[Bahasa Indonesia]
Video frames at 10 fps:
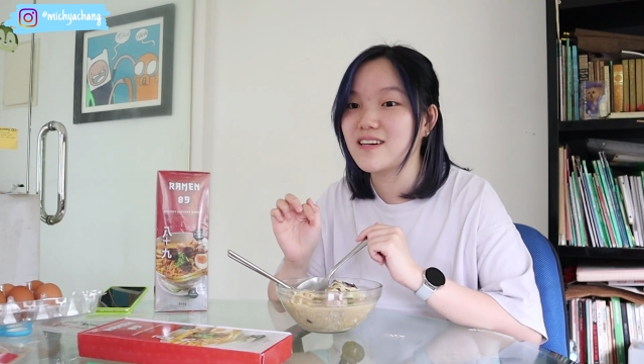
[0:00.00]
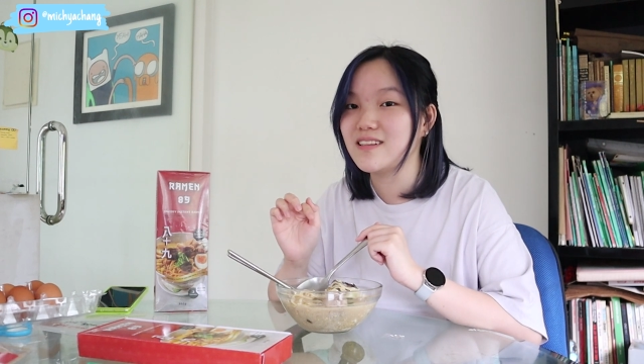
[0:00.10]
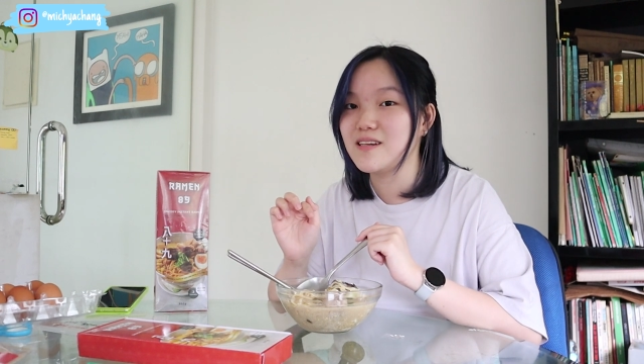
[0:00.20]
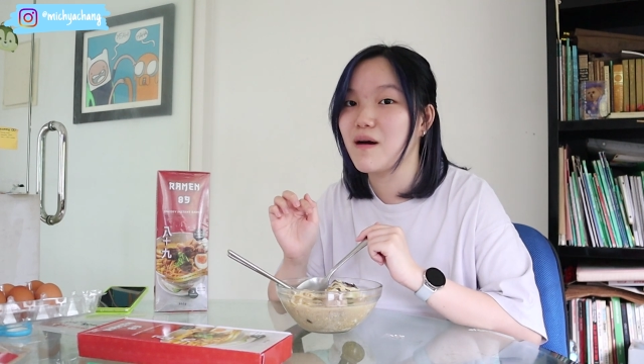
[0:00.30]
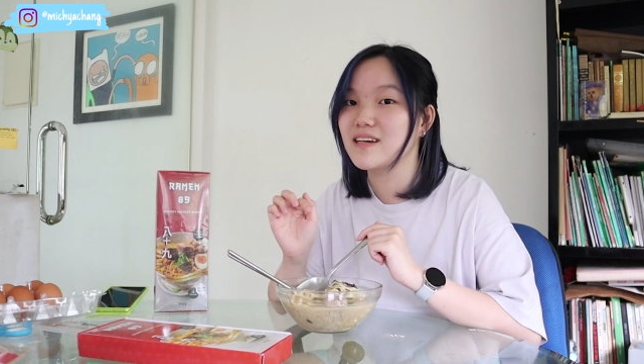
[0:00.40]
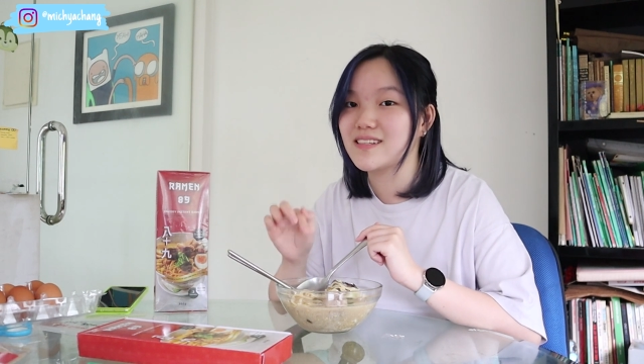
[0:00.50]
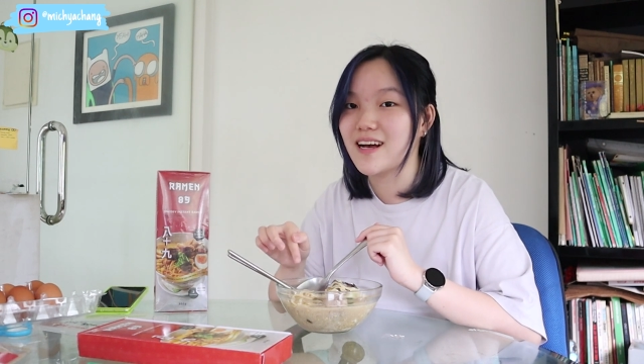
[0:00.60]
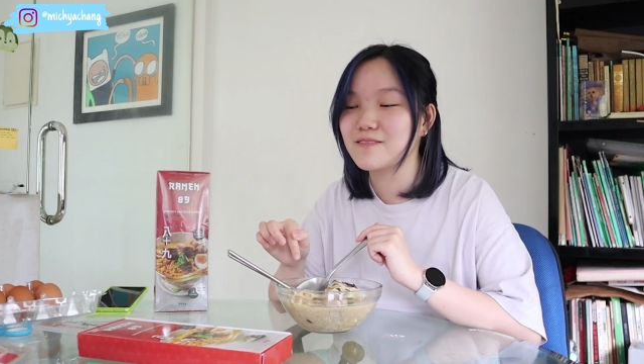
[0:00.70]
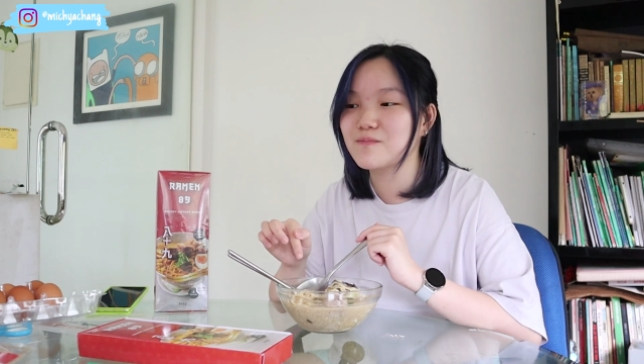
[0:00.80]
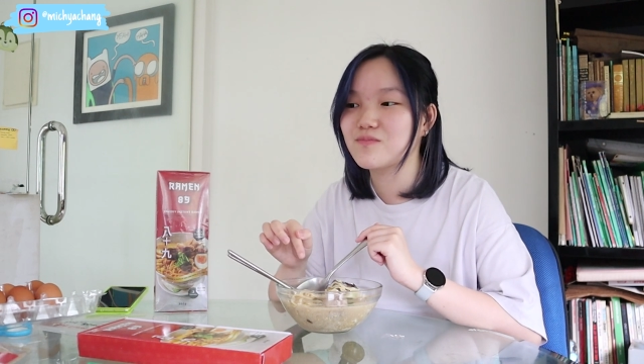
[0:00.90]
tinggal
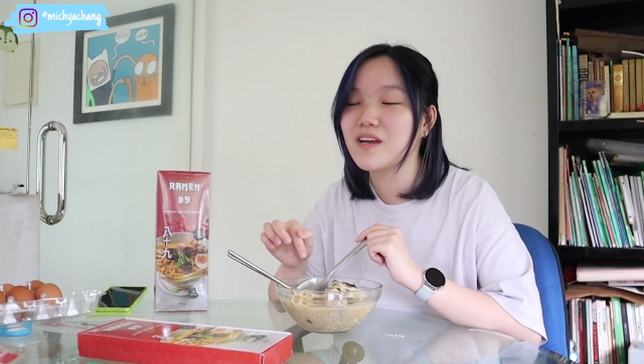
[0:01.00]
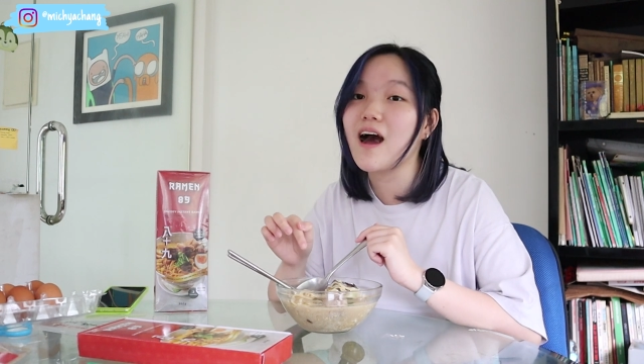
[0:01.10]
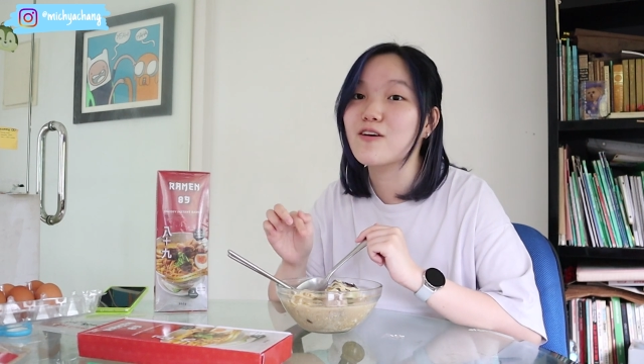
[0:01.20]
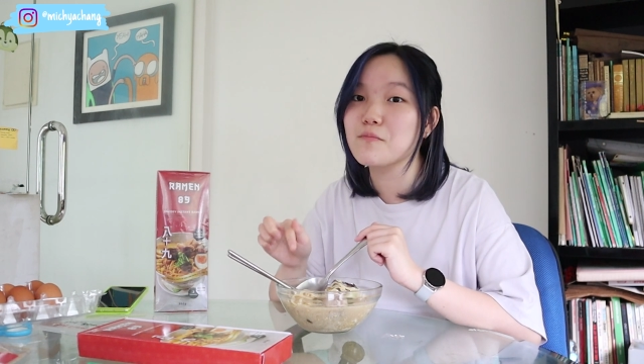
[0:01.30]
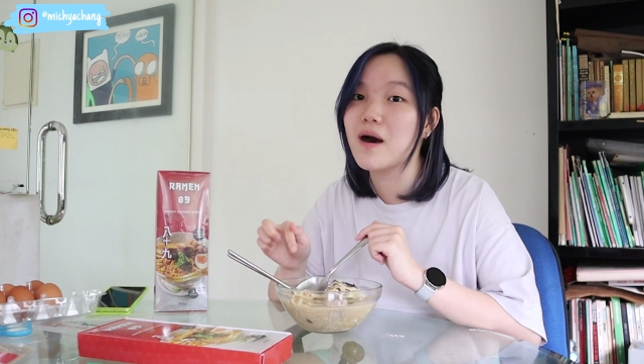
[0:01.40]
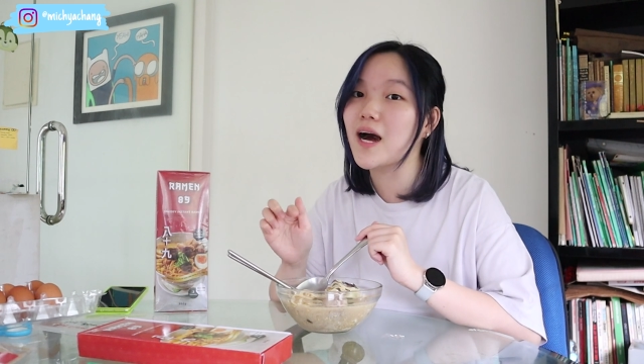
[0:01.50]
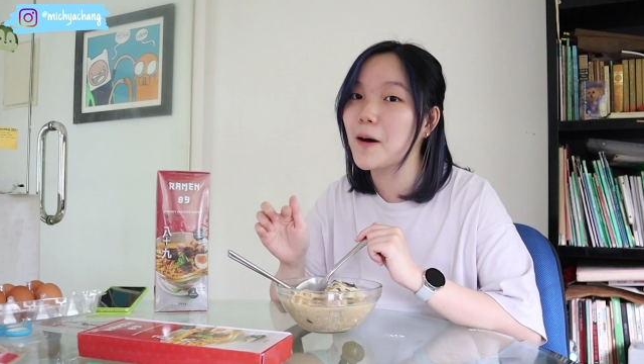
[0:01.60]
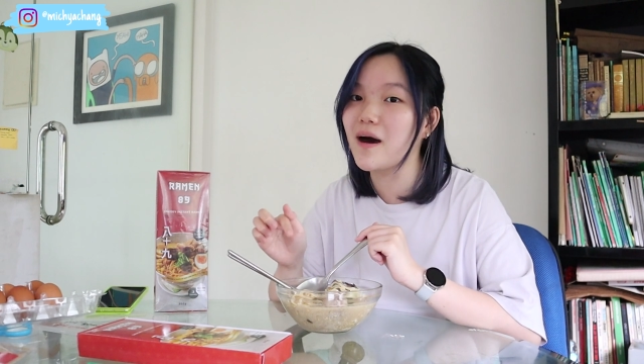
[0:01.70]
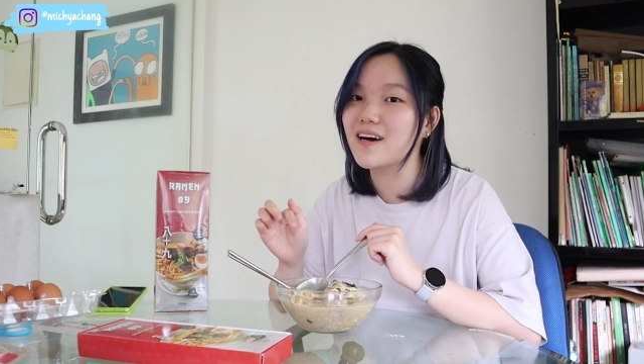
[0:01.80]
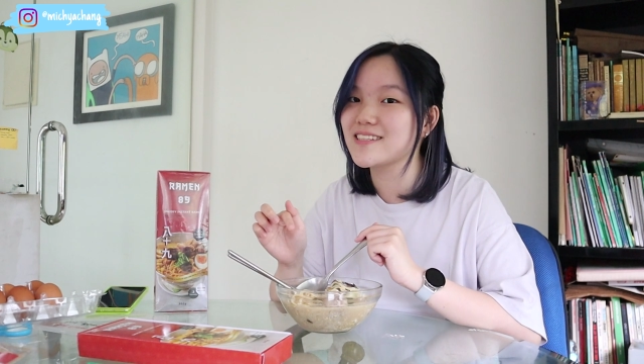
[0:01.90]
dimasak aku
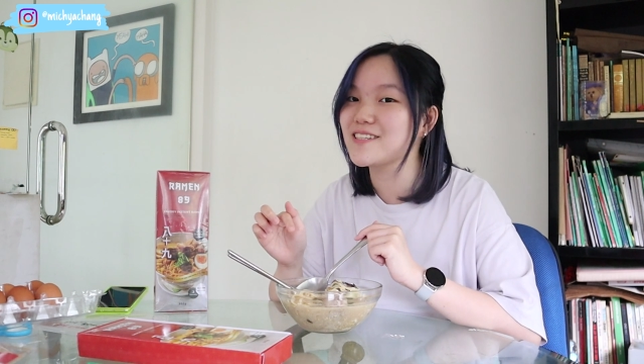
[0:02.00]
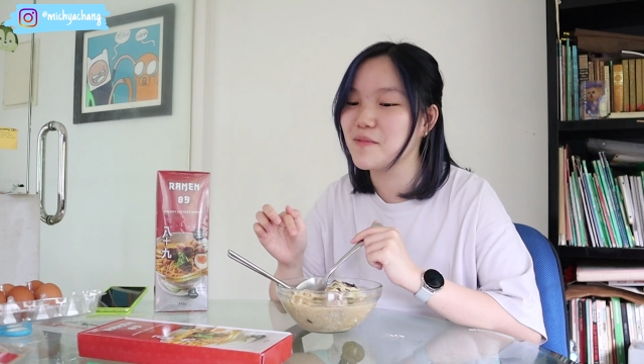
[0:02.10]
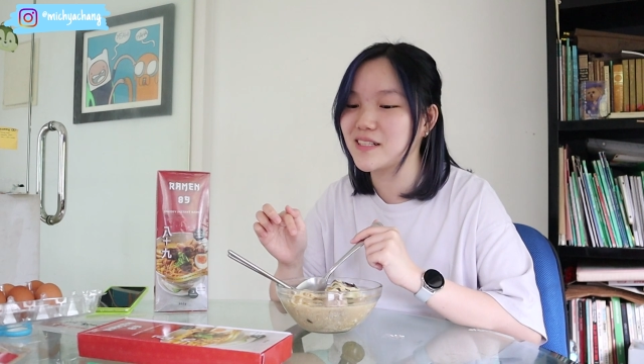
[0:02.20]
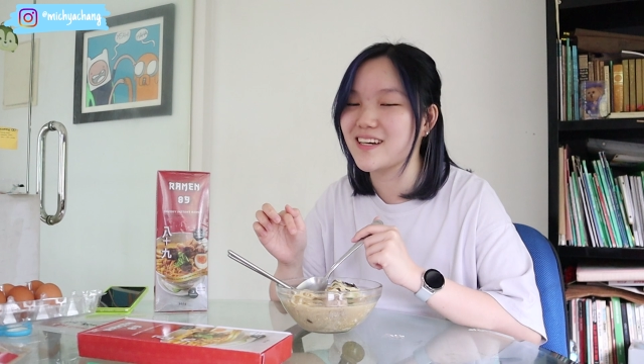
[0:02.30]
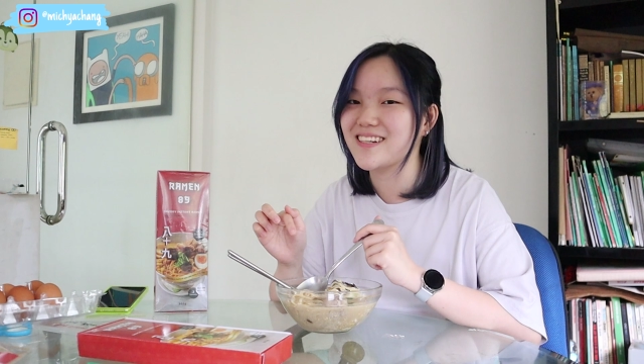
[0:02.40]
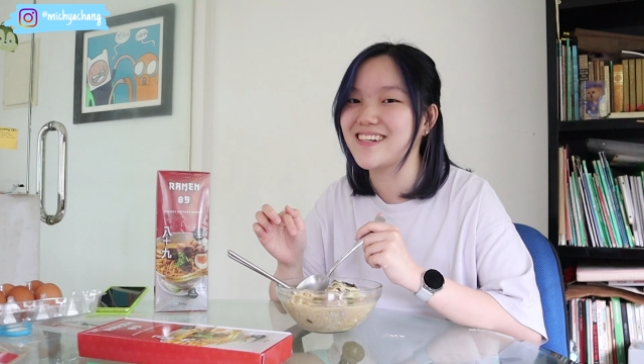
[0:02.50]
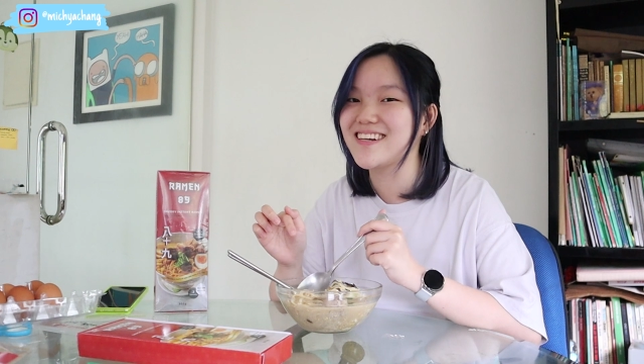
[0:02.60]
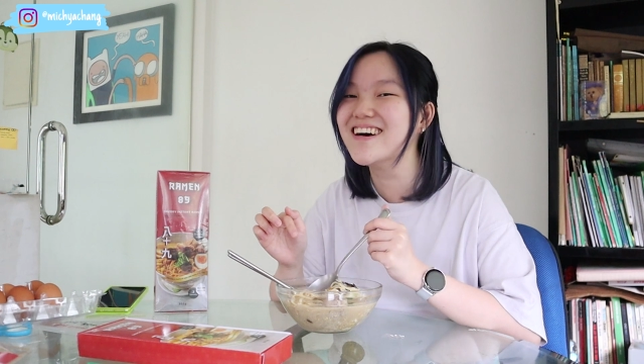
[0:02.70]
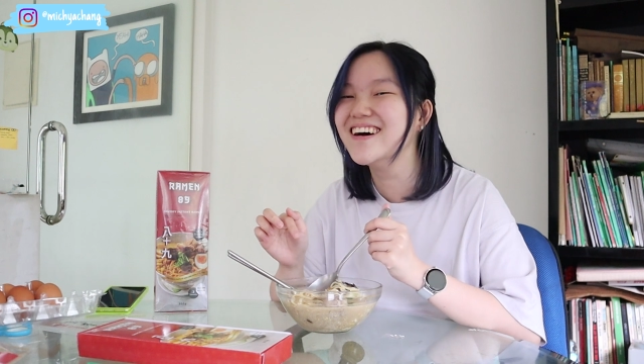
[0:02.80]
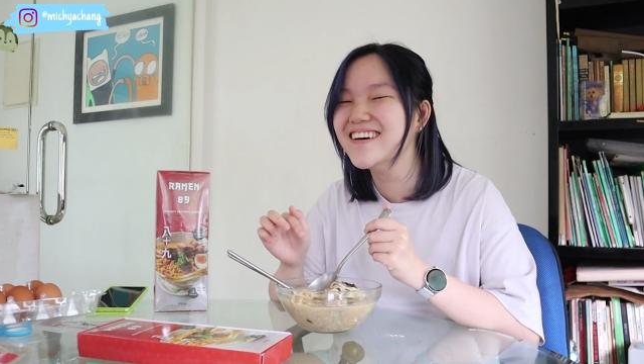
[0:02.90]
bangga banget sih masak
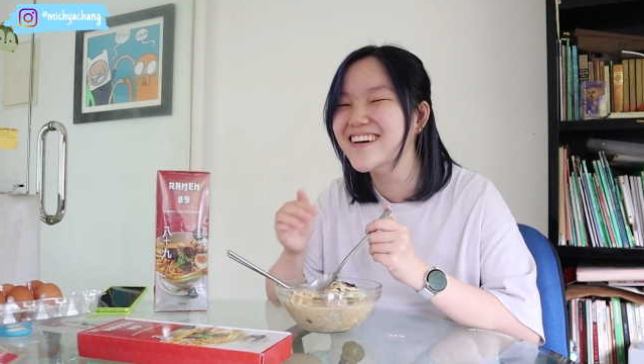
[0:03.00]
ini